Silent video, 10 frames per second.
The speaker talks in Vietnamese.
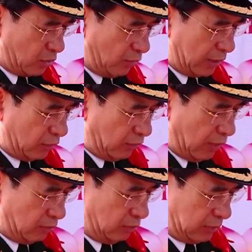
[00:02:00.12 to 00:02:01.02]

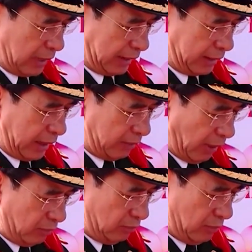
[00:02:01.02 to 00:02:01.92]
suvanuvong đặt nền
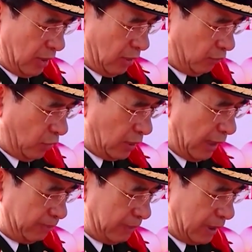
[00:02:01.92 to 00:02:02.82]
móng vun
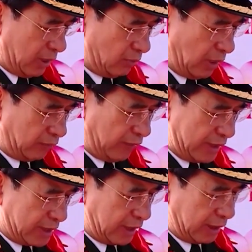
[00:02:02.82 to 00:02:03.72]
đắp đã không ngừng
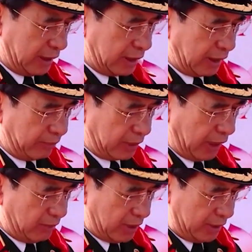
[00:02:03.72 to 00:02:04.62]
phát triển lên tầm
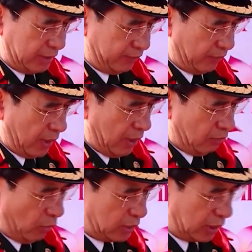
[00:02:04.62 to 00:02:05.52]
cao mới
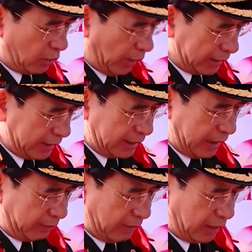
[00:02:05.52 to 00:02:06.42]
mối tình đoàn kết
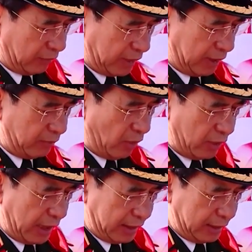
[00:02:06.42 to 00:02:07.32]
đặc biệt và hiếm
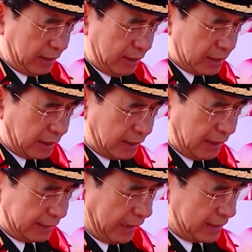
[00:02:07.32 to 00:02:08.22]
có này
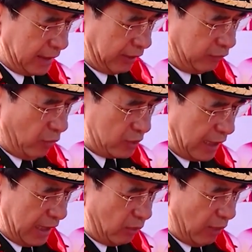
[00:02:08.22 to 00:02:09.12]
chính là tài sản vô
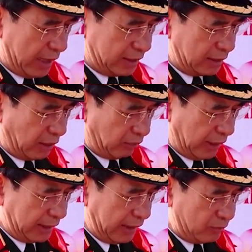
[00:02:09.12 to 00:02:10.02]
giá của hai dân tộc
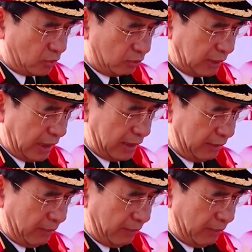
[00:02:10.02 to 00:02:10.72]
anh em chúng ta